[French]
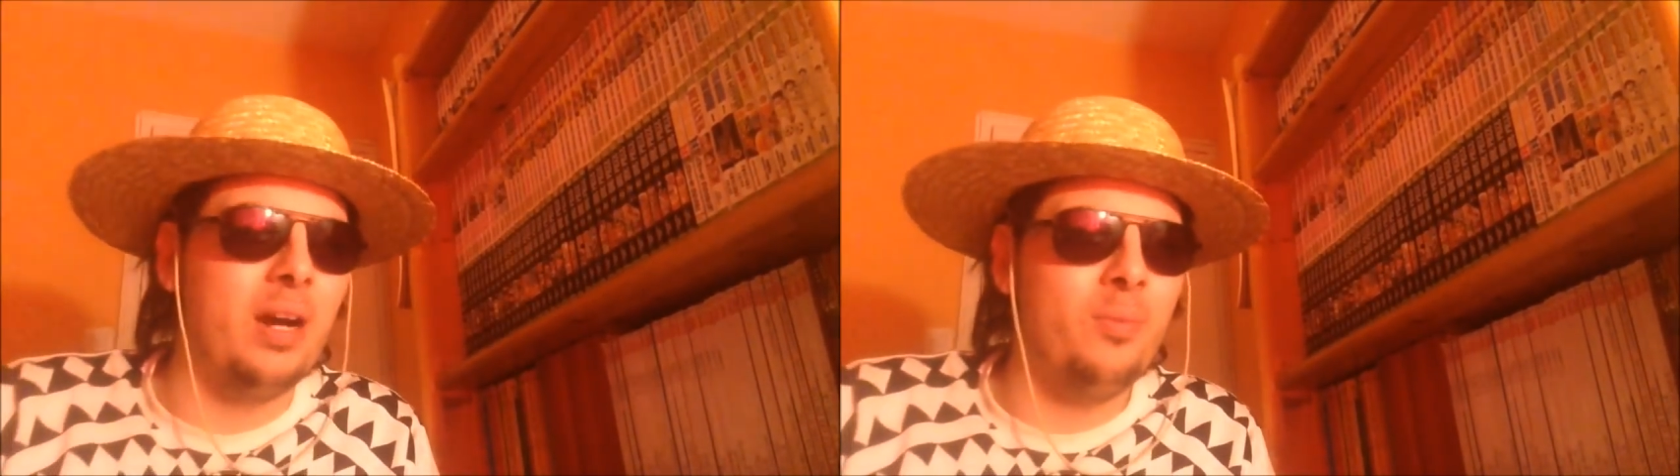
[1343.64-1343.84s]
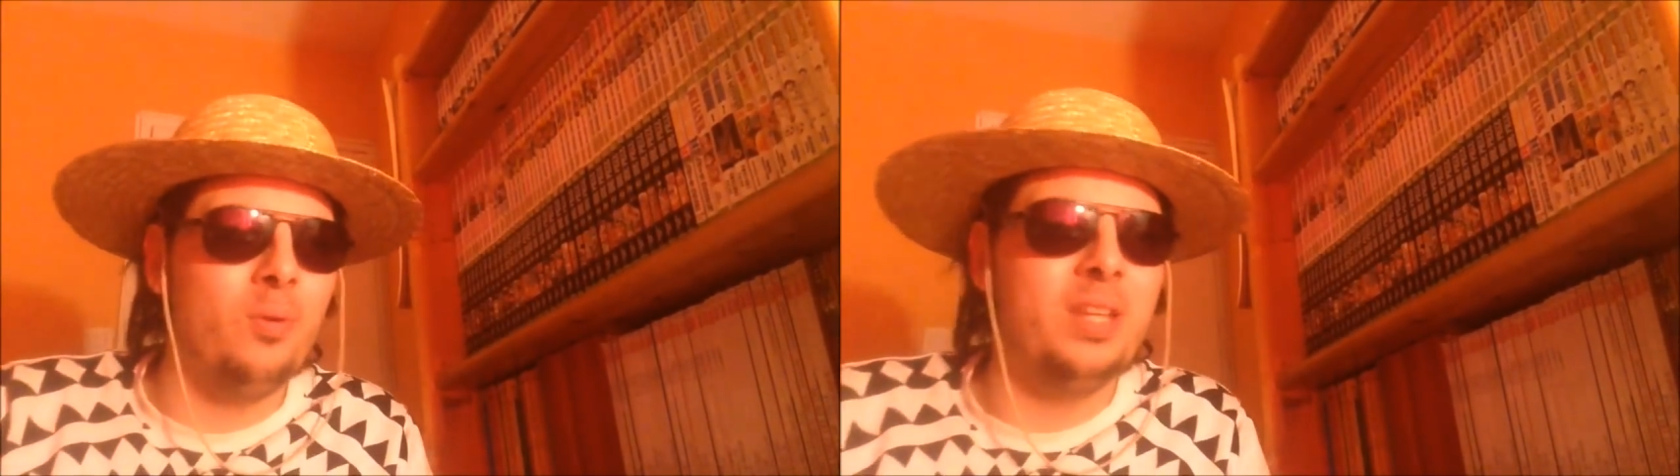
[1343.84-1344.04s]
par
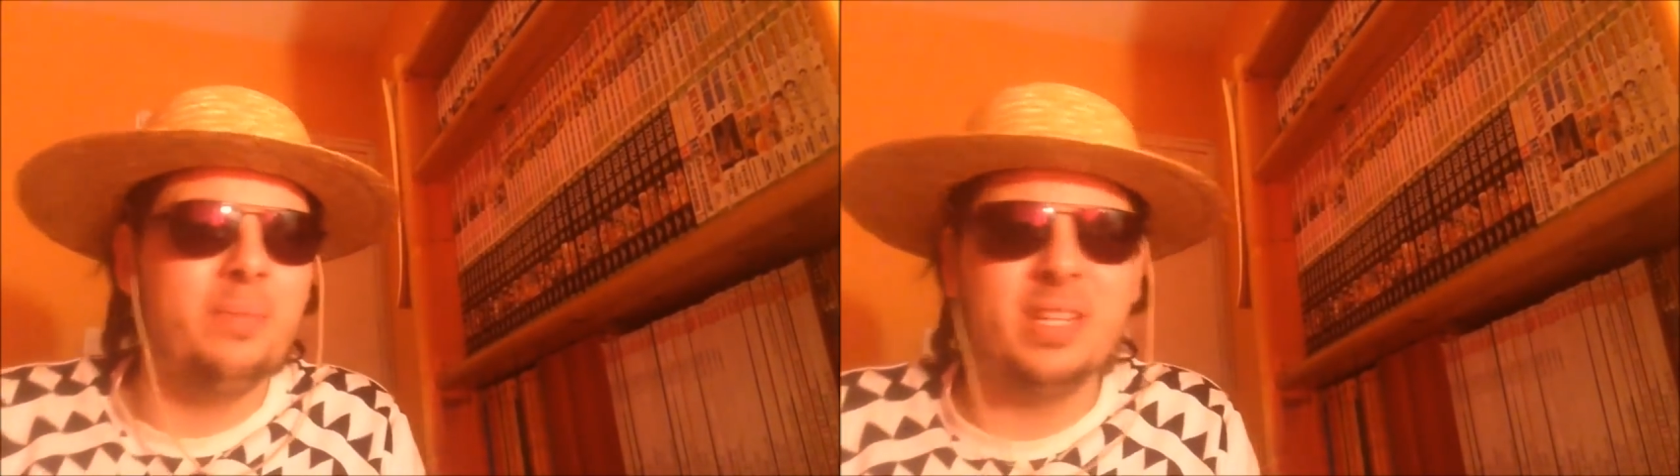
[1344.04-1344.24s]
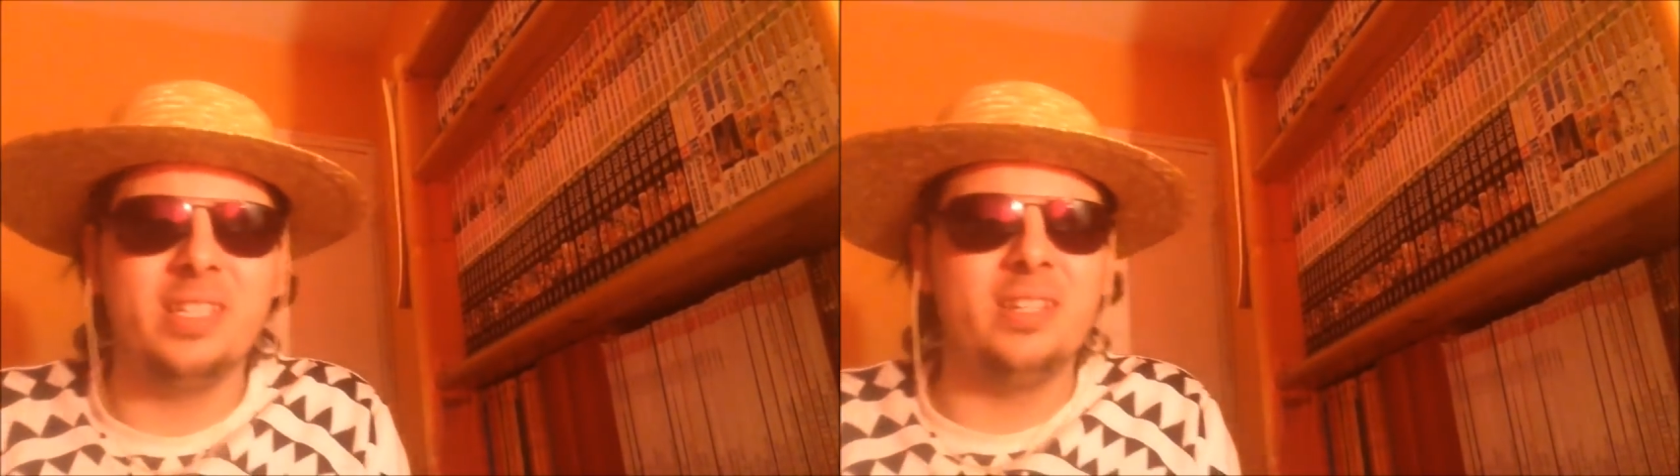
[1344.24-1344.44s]
rapport au
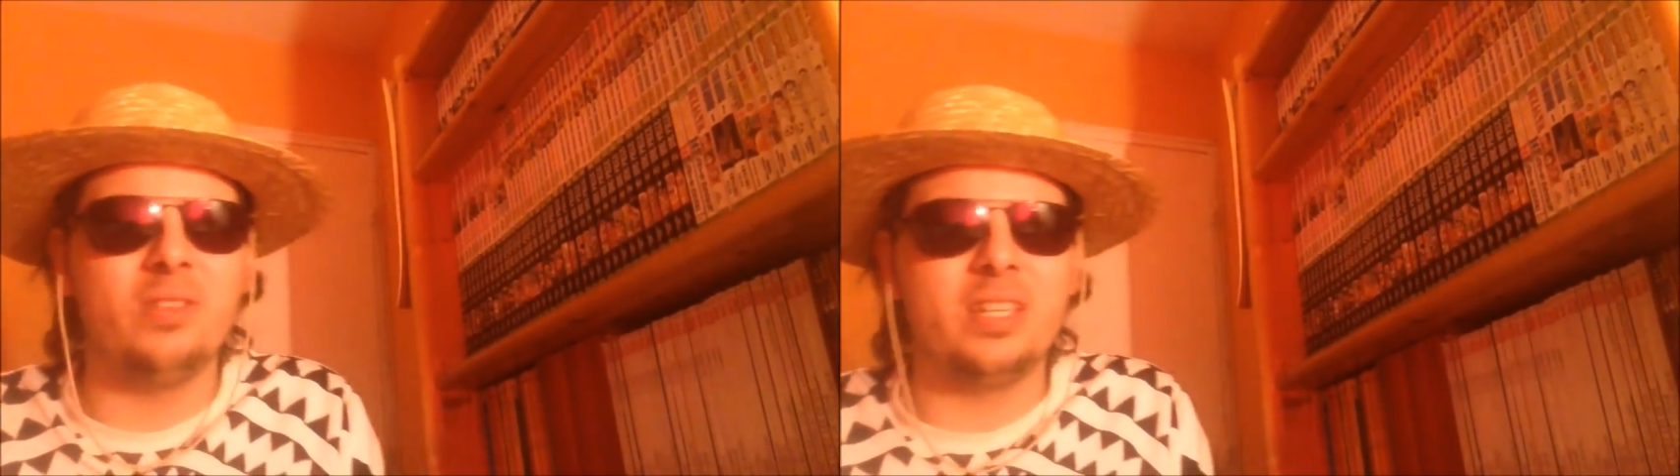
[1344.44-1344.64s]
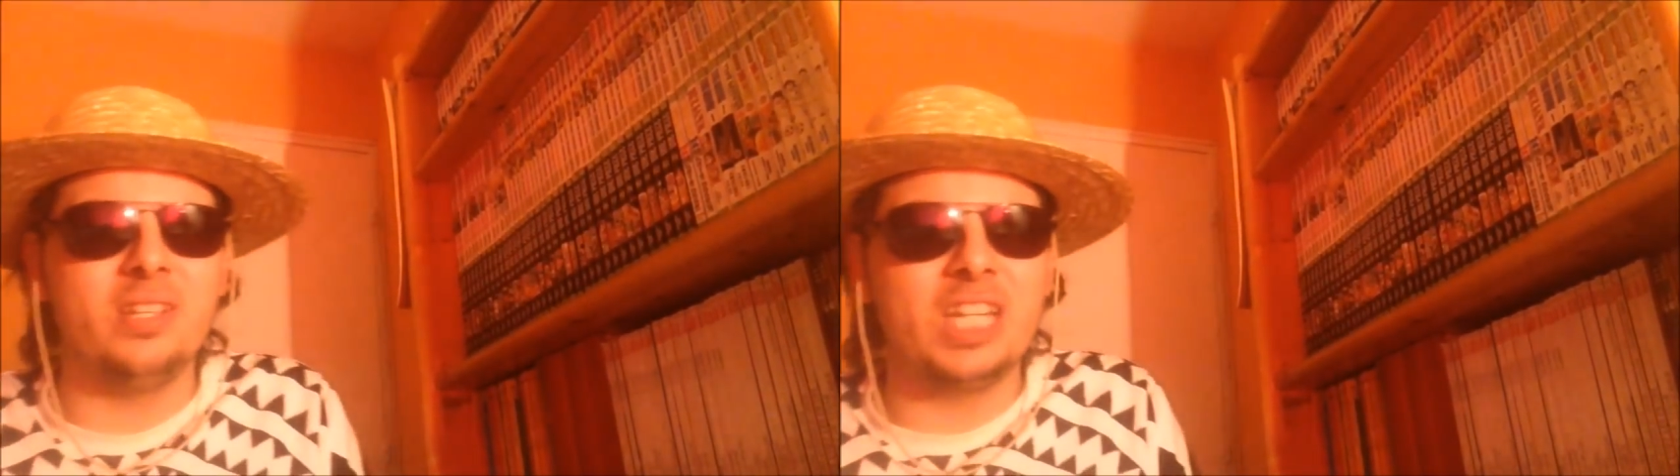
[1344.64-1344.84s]
Namek, qui est
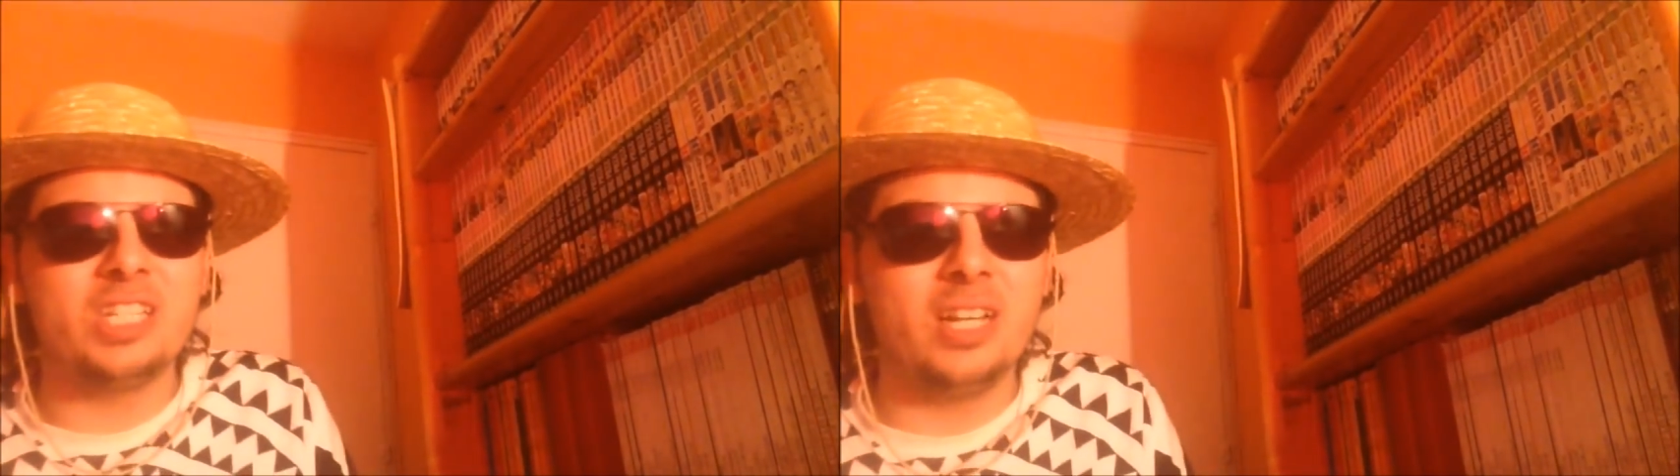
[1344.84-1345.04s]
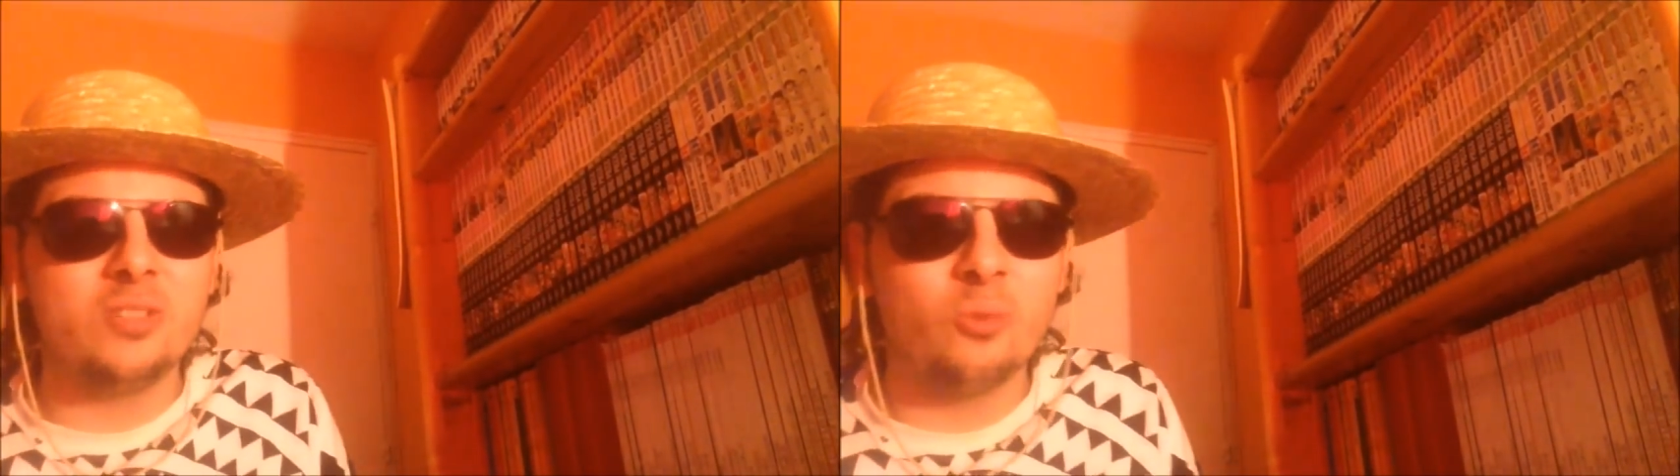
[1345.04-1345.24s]
une,
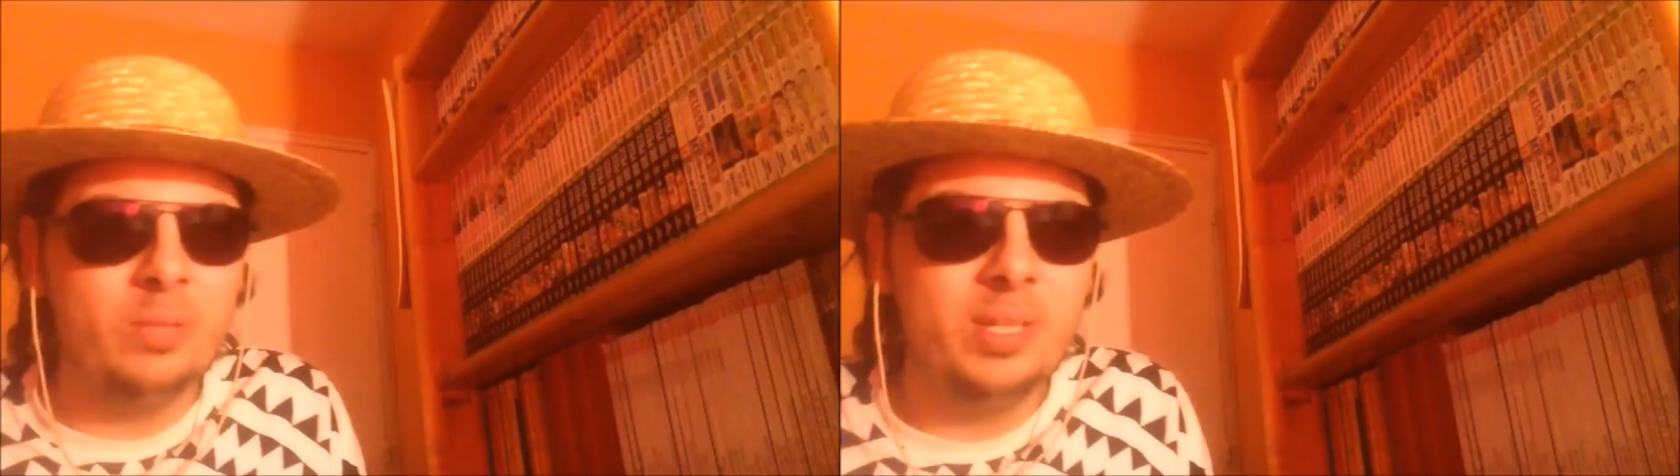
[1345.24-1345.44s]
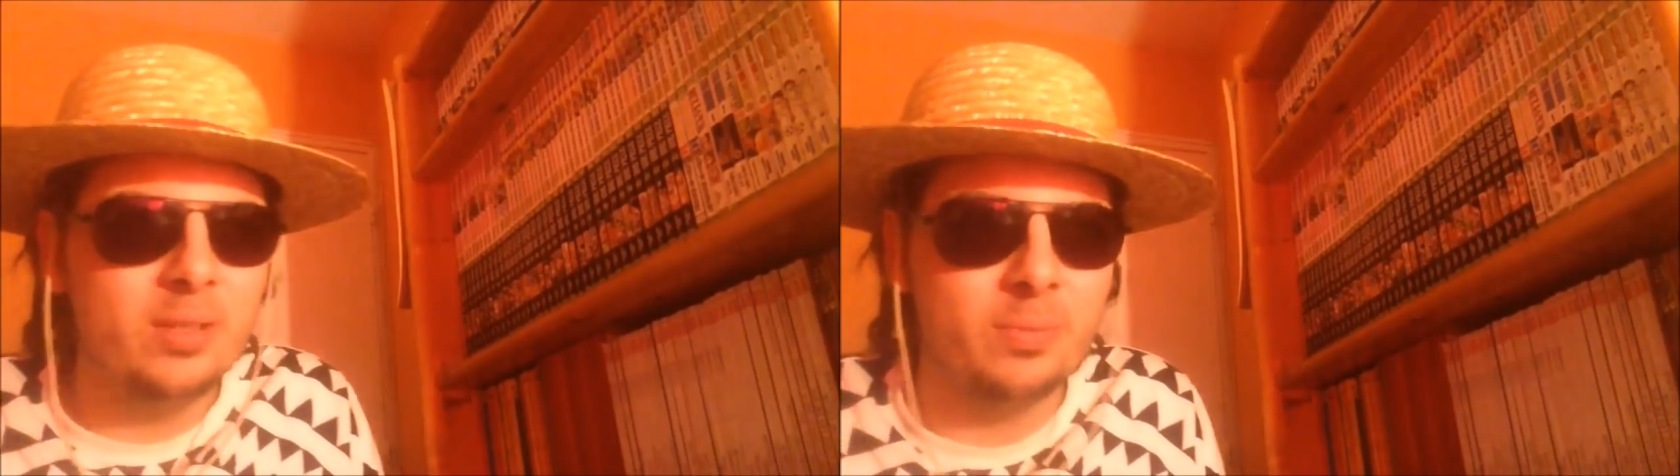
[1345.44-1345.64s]
régénération limitée,